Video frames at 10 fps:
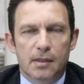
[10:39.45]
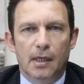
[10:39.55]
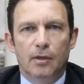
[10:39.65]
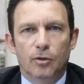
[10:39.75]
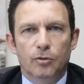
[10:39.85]

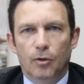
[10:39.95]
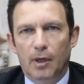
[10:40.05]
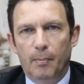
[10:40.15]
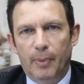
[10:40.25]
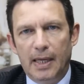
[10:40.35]
Si el costo
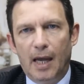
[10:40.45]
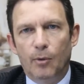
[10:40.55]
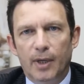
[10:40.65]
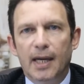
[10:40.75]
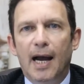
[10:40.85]
del
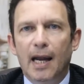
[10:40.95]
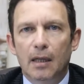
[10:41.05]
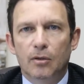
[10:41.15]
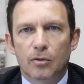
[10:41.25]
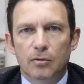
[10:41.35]
empleado era
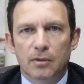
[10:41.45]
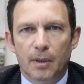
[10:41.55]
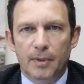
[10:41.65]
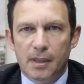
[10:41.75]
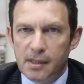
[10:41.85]
alto,
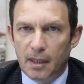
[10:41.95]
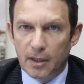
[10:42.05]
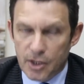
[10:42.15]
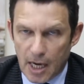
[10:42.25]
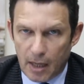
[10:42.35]
debía ser
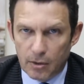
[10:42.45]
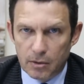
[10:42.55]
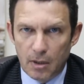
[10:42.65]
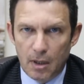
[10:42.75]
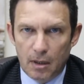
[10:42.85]

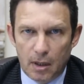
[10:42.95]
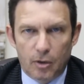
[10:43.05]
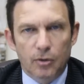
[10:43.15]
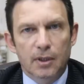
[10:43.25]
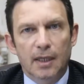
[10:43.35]
echado y
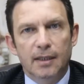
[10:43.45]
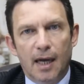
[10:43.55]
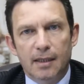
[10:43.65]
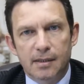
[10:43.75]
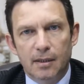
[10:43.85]

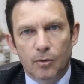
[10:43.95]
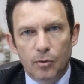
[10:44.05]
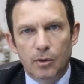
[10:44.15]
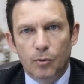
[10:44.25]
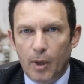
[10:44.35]
contratarse
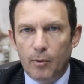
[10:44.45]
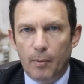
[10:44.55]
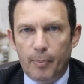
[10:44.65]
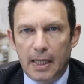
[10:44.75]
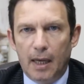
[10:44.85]
un nuevo
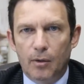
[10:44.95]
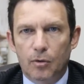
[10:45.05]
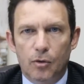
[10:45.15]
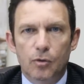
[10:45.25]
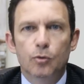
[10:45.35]

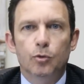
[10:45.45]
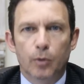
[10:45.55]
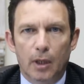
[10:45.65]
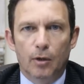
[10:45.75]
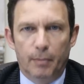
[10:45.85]
empleado con un
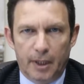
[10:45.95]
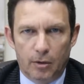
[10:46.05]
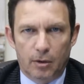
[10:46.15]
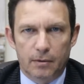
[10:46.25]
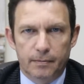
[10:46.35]
sueldo
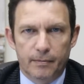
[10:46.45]
menor.